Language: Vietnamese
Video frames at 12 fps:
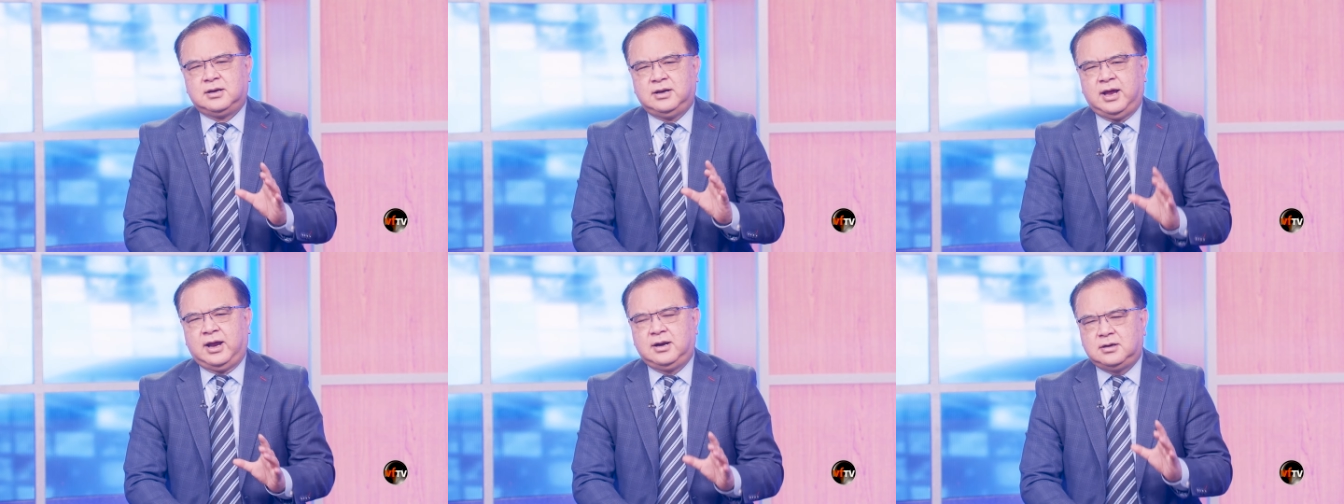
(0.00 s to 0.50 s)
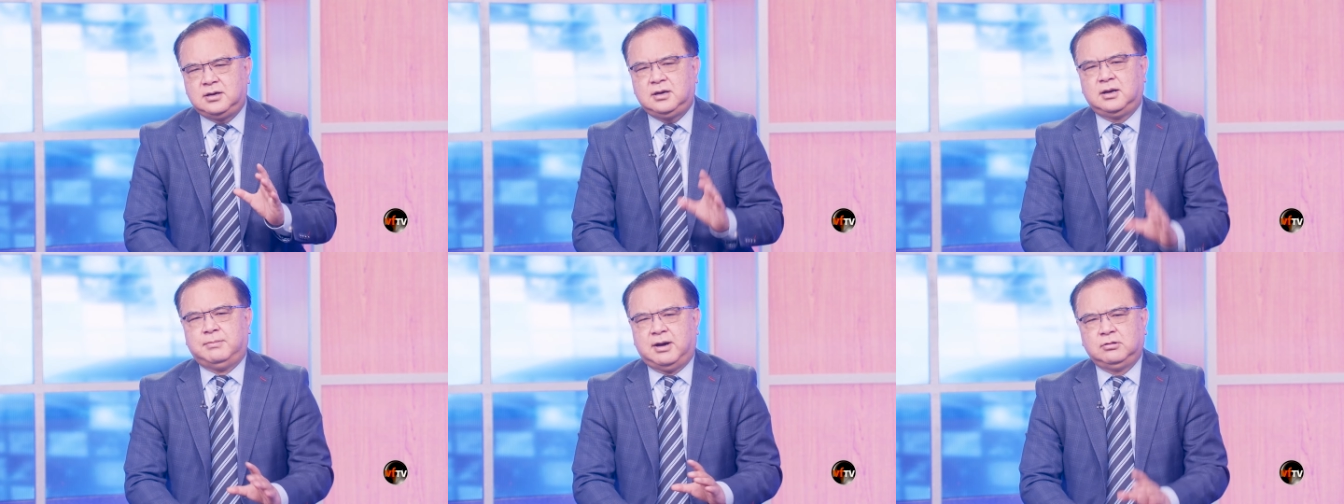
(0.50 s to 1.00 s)
đảng
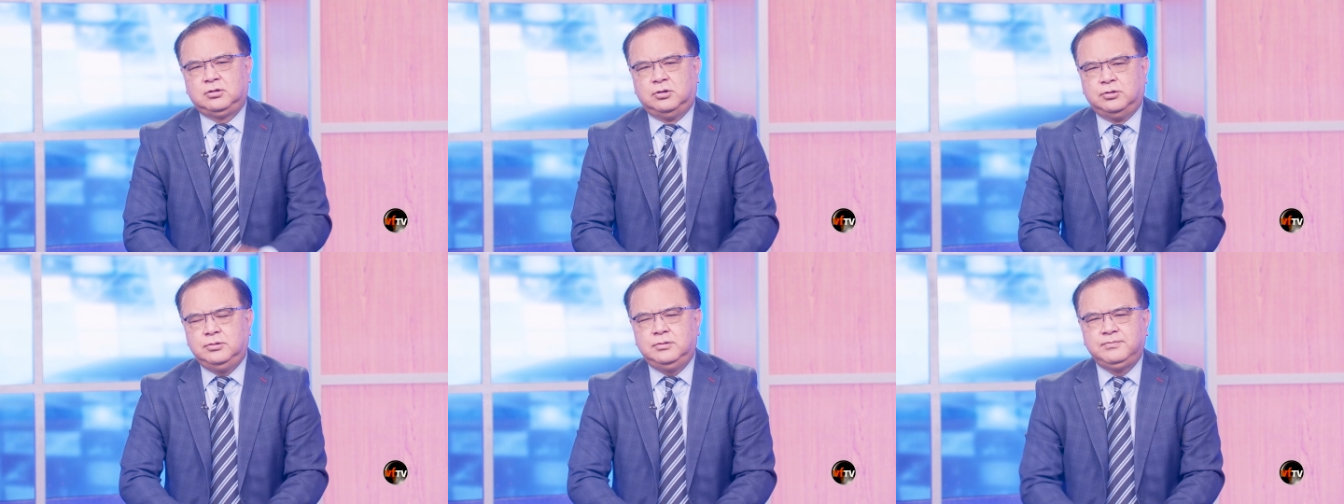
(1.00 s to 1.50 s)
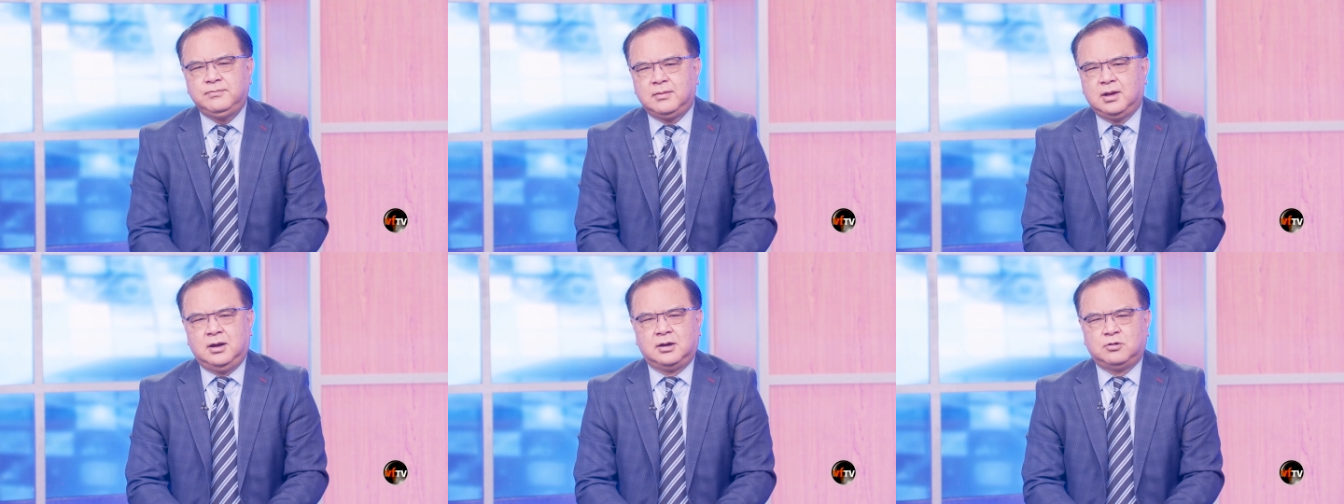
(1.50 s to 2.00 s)
rất là bảo thủ
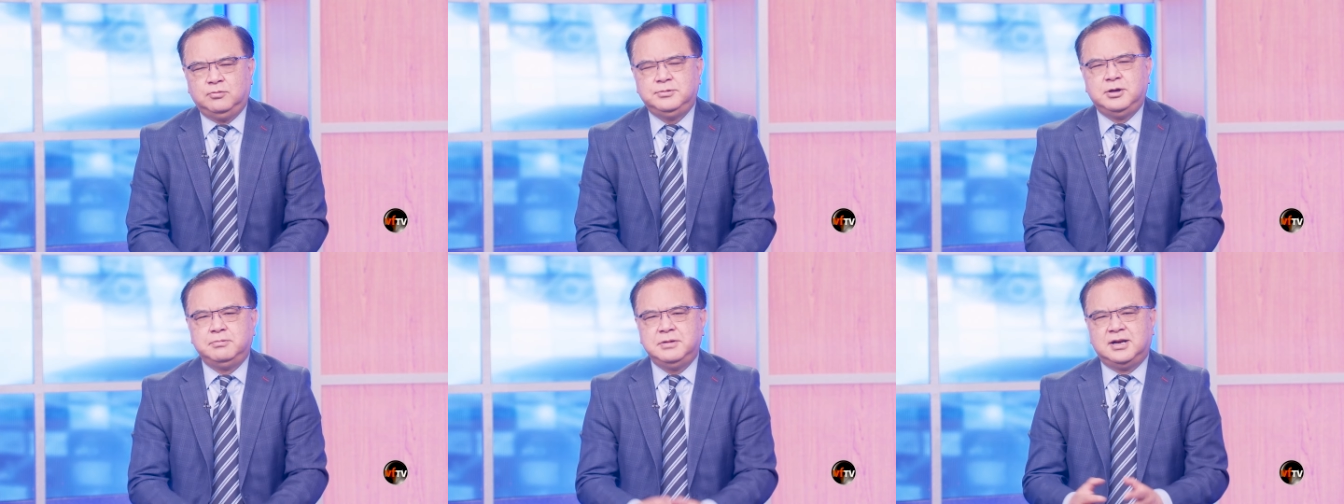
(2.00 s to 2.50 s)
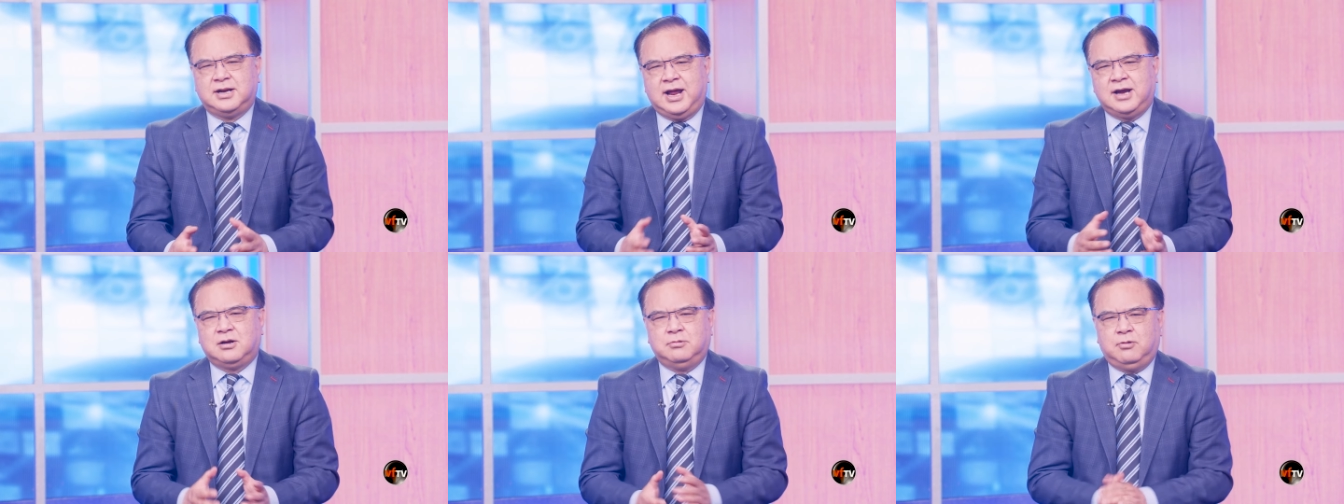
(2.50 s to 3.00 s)
à, cũng giống như là
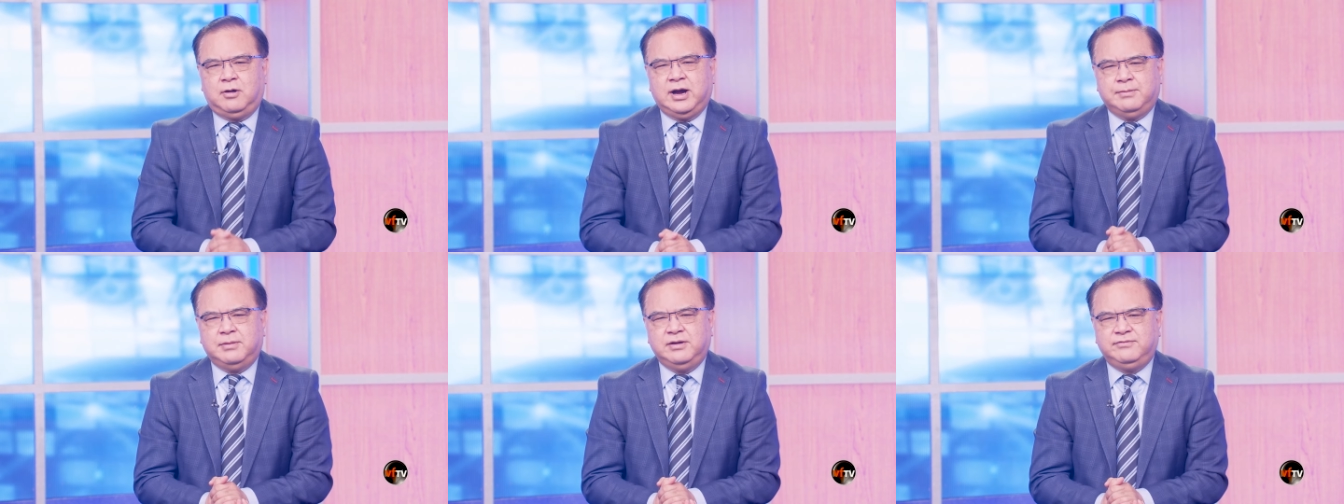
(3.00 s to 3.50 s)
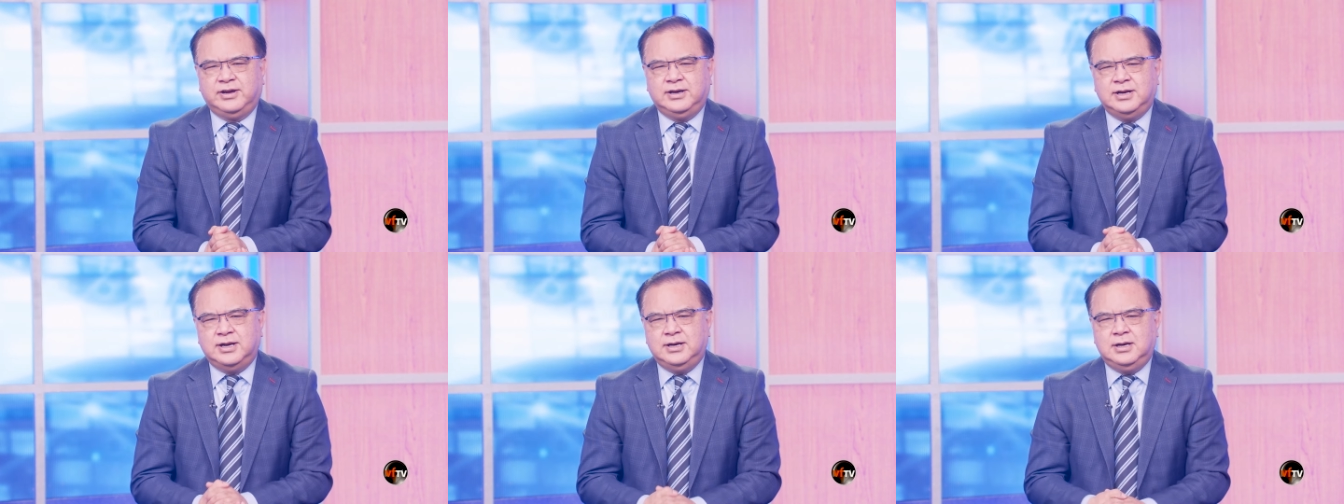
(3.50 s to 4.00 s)
đảng Cộng hòa bởi vậy
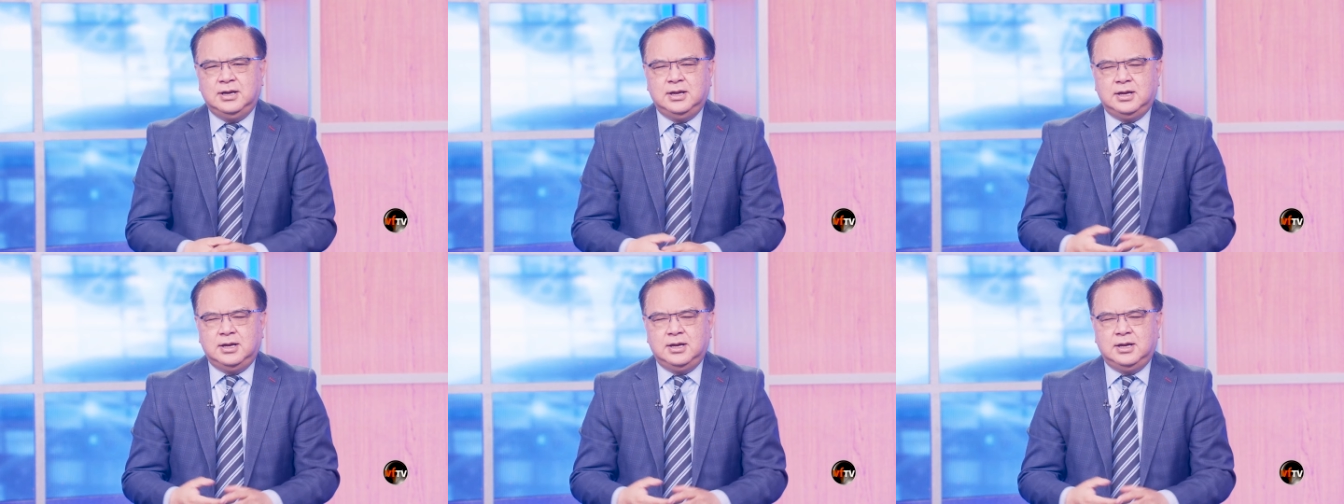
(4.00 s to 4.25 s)
nên